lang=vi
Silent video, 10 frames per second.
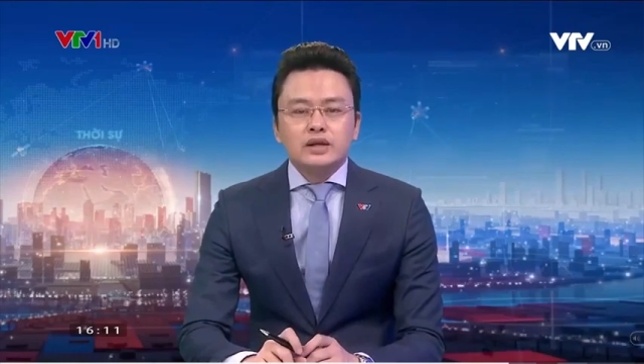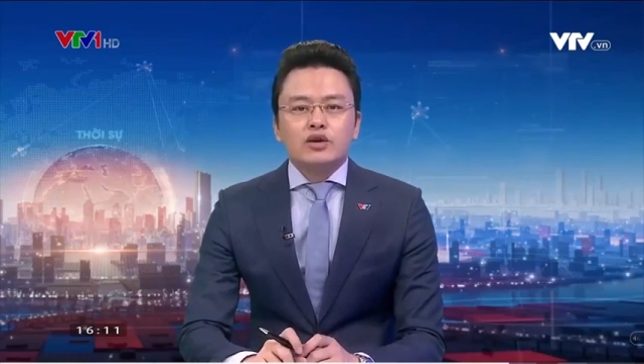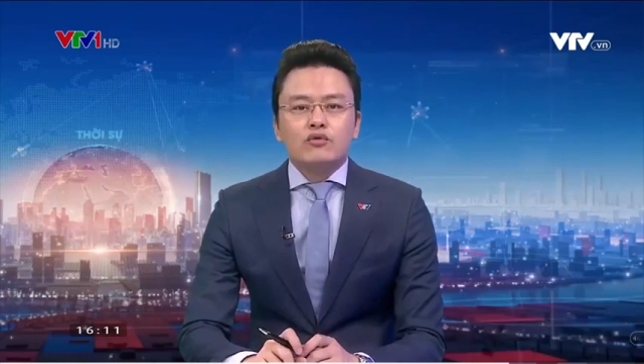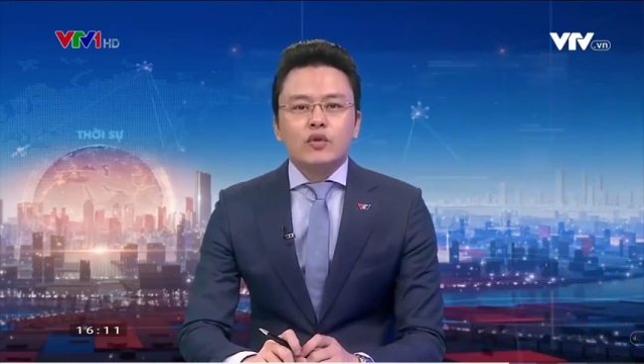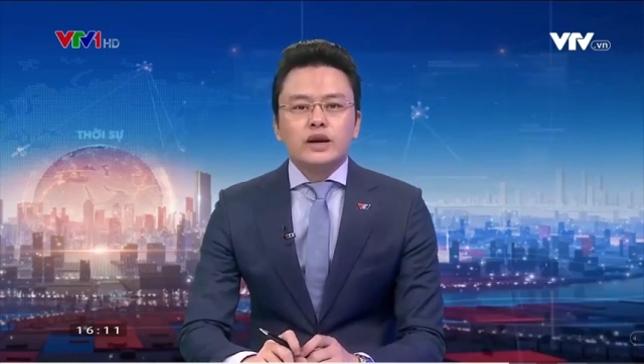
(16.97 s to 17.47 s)

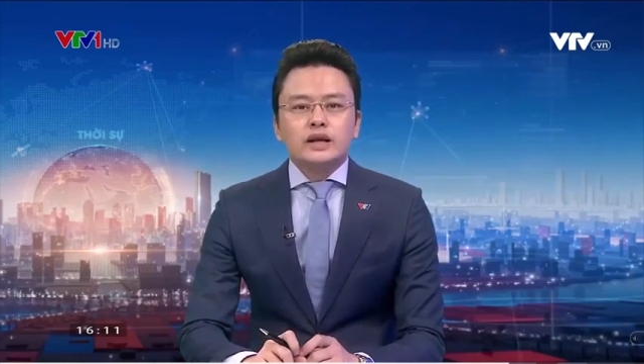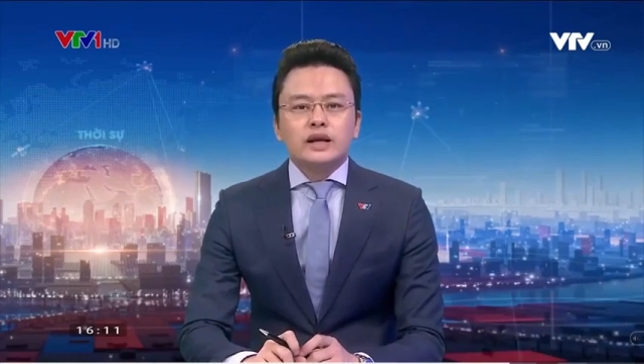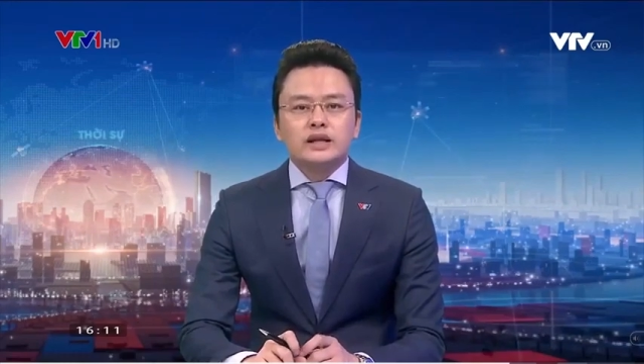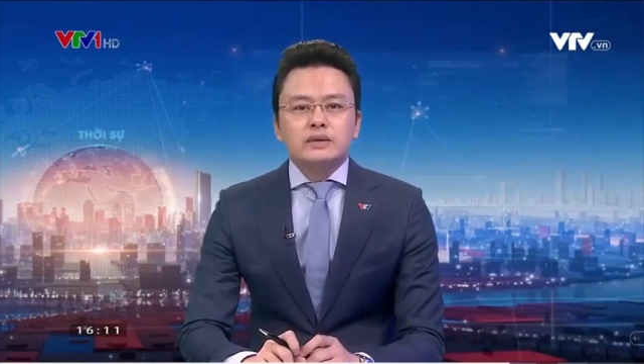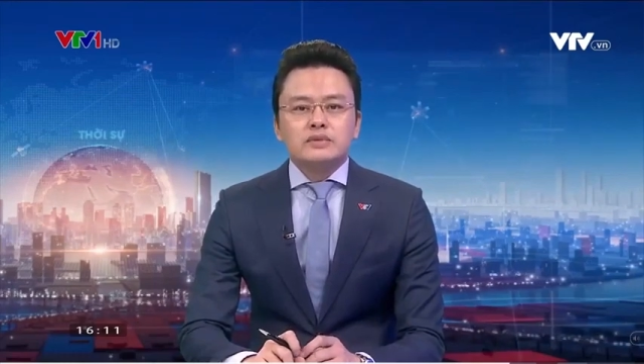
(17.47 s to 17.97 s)
Nhiều phụ huynh
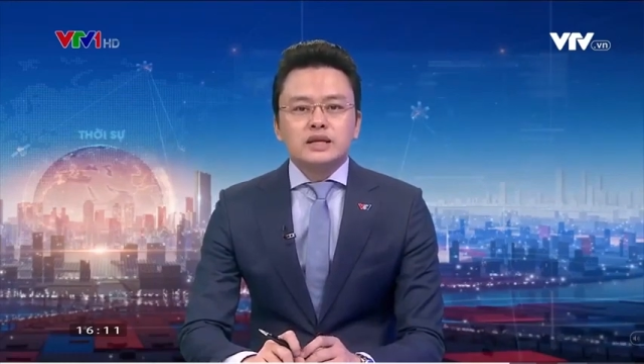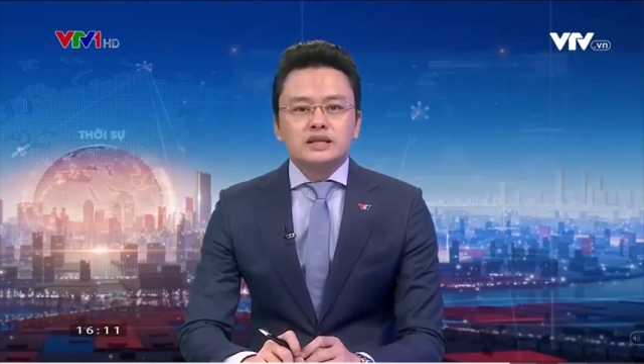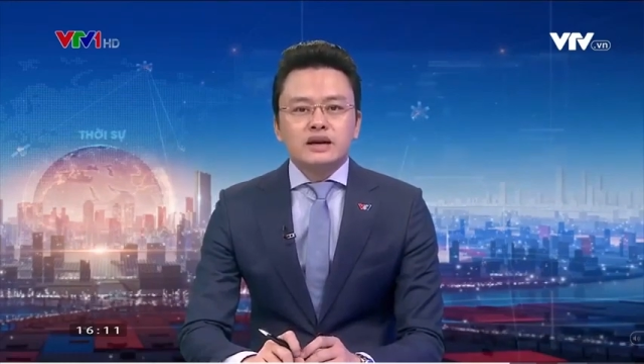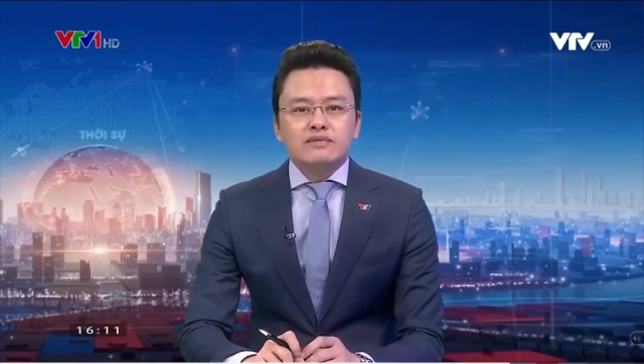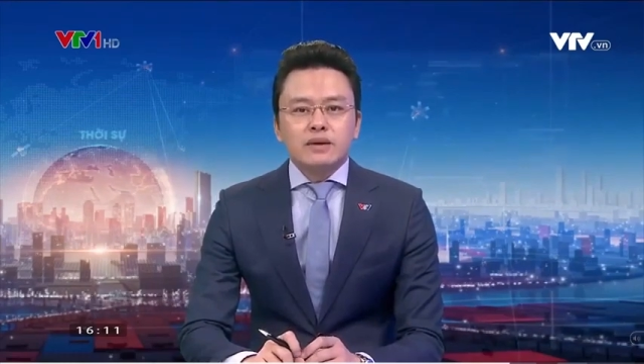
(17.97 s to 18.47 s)
đã tìm ra
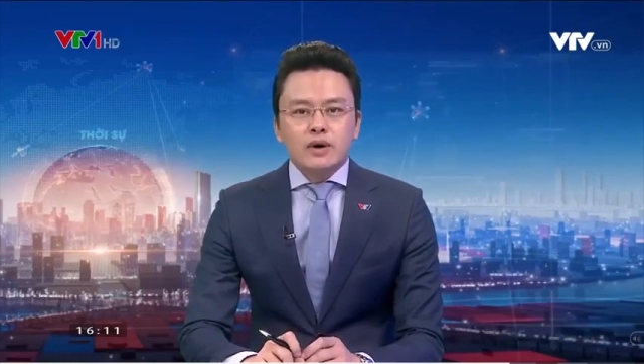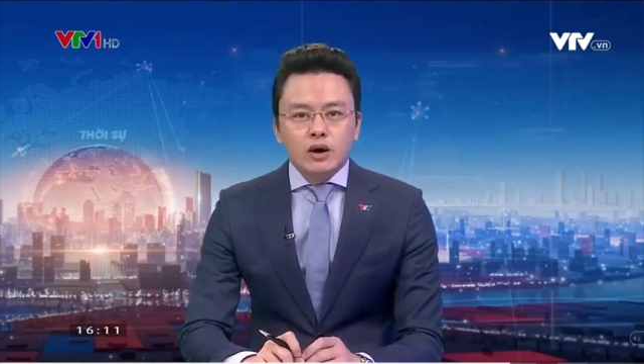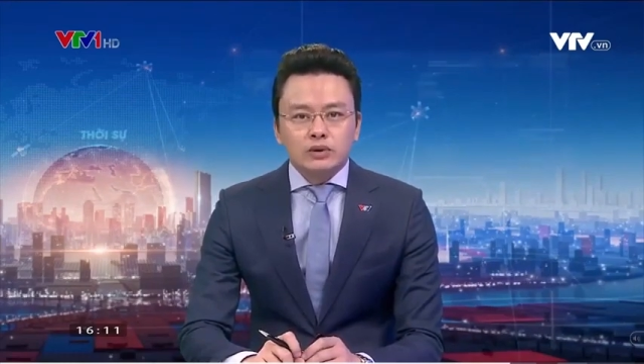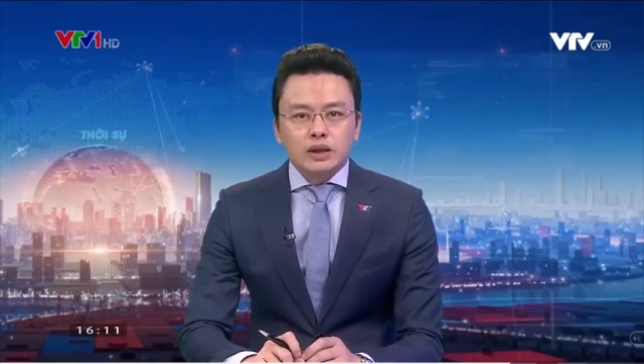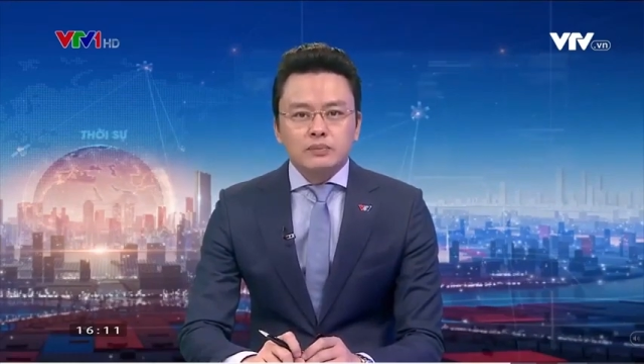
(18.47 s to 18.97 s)
những giải pháp
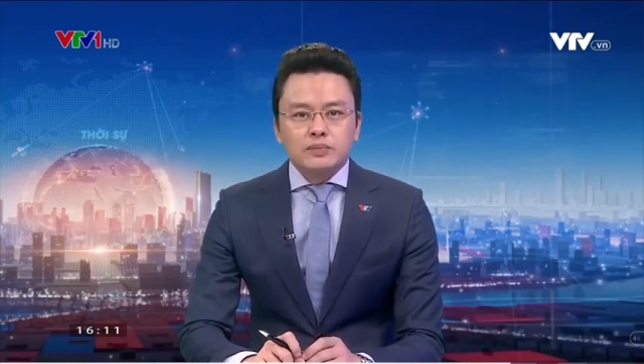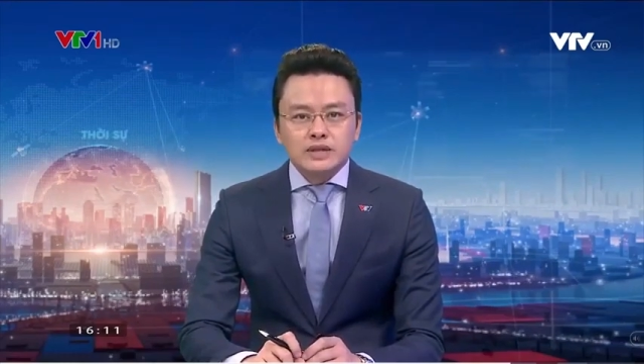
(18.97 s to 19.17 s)
học tập,